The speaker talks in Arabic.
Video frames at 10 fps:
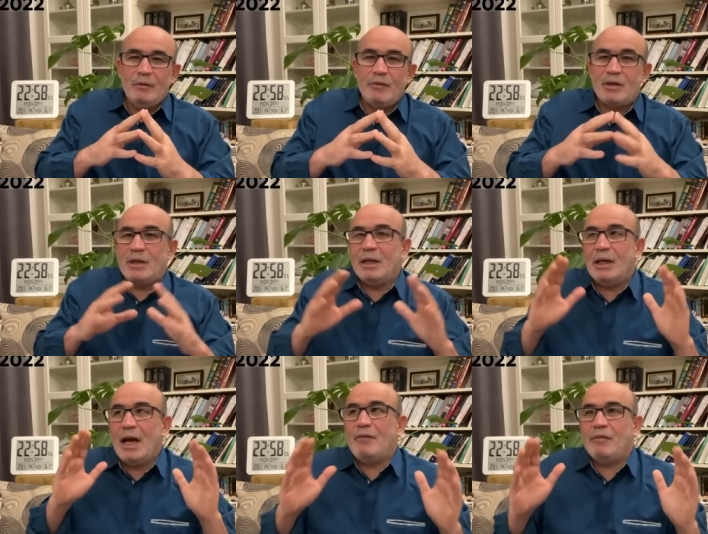
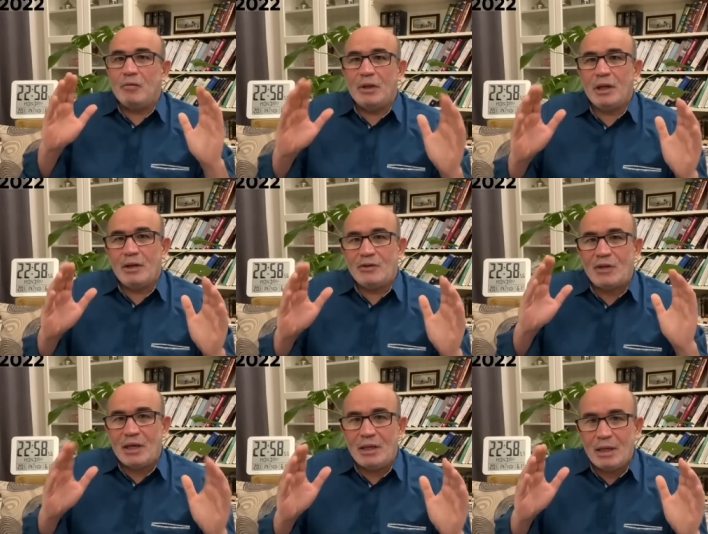فشنقريحه في وضع
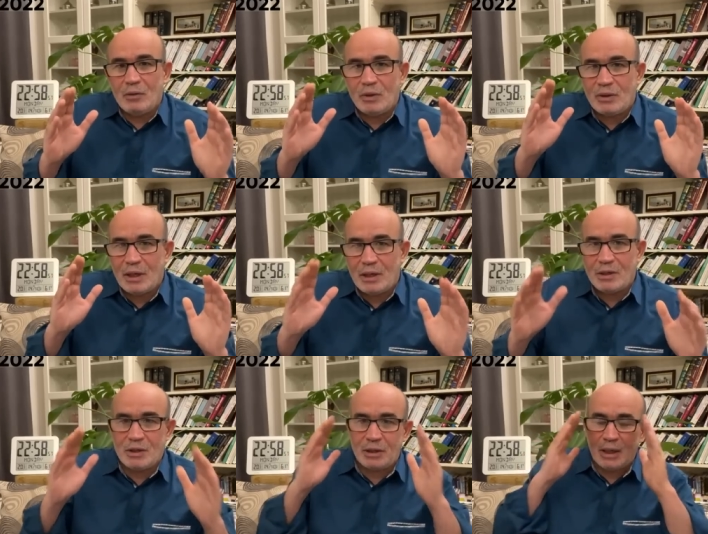سيء
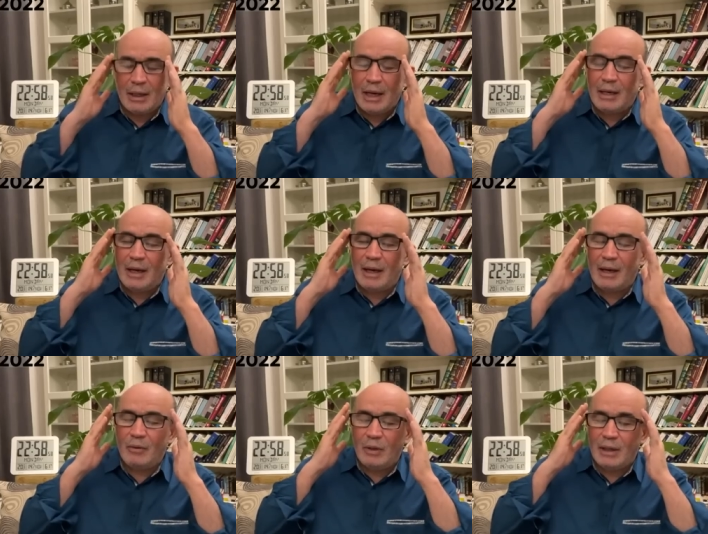وسيء جدا
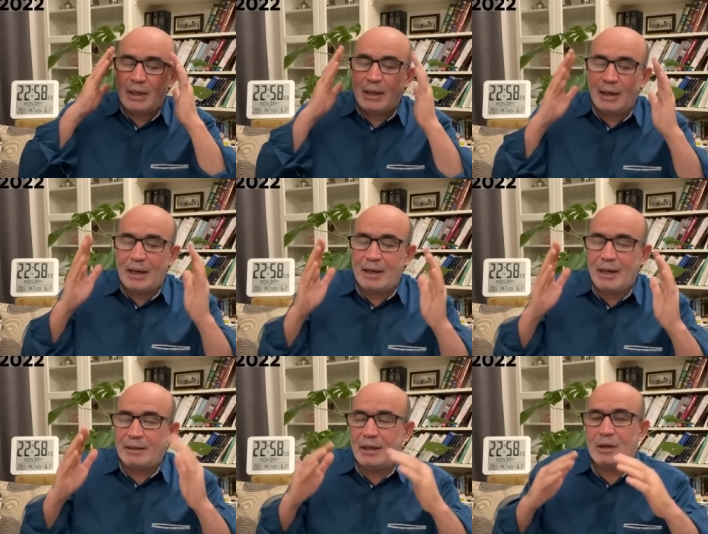لان ولذلك انا
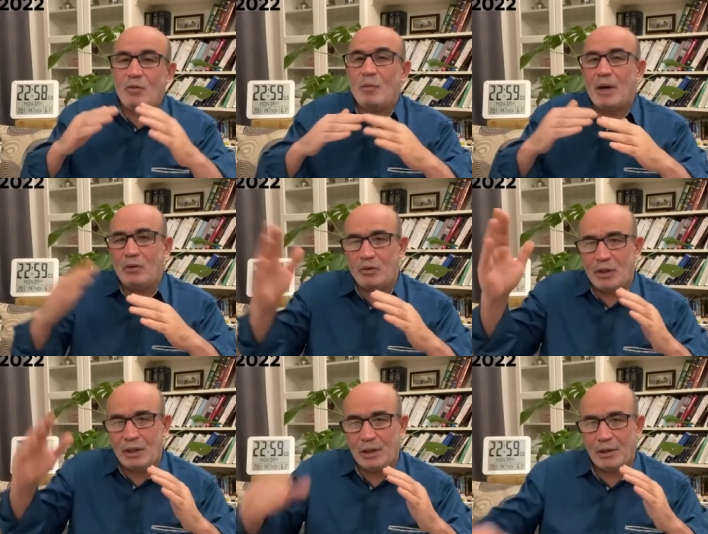قناعتي انه ما بقالوش
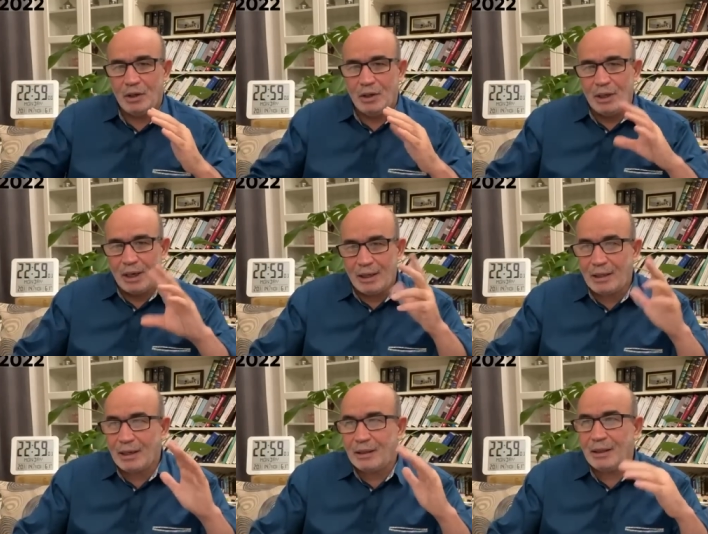كثير انا
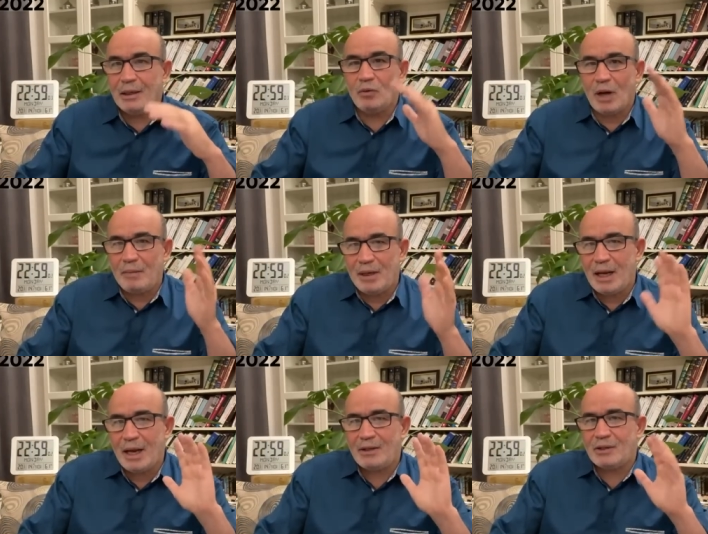تقديري انه قبل
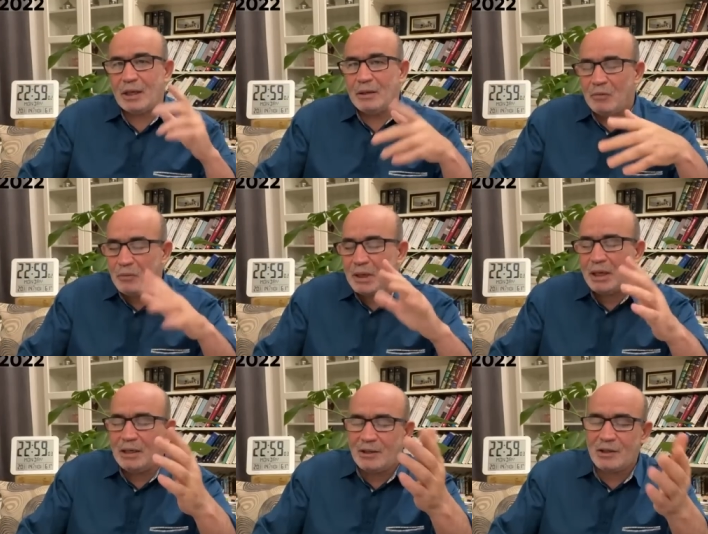نهايه السنه
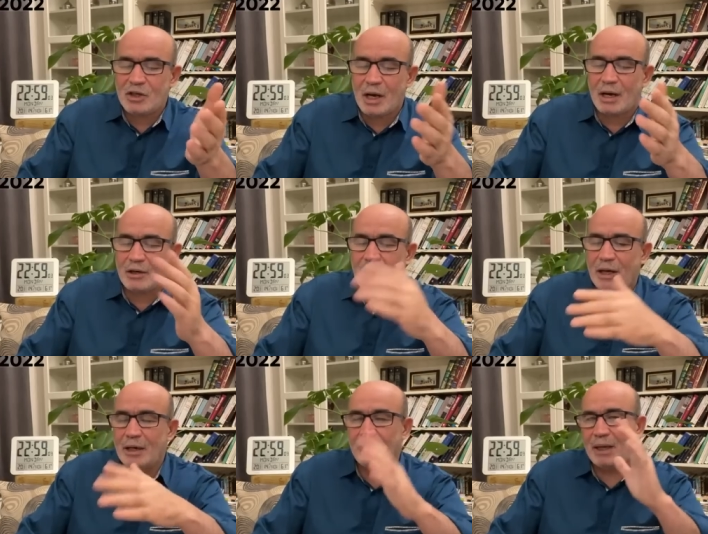ممكن يزيد شهر
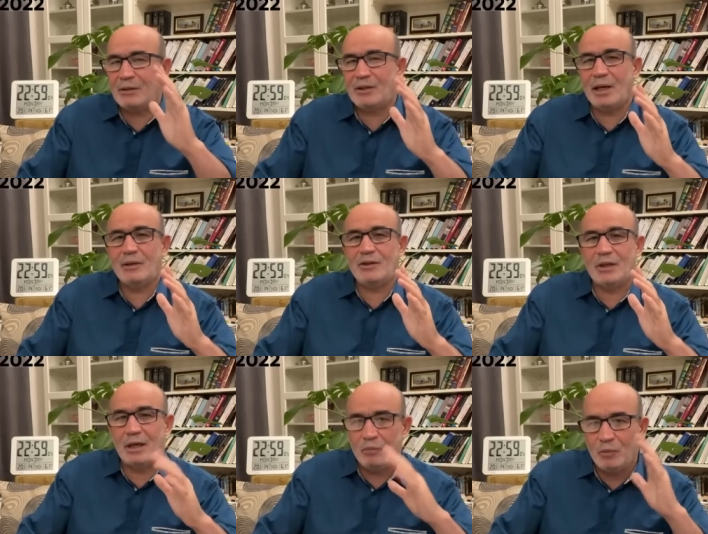شهرين بعد نهايه
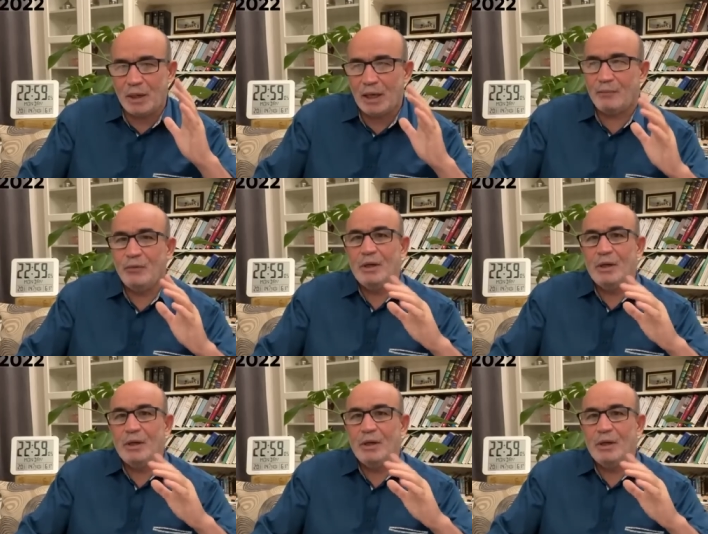السنه ممكن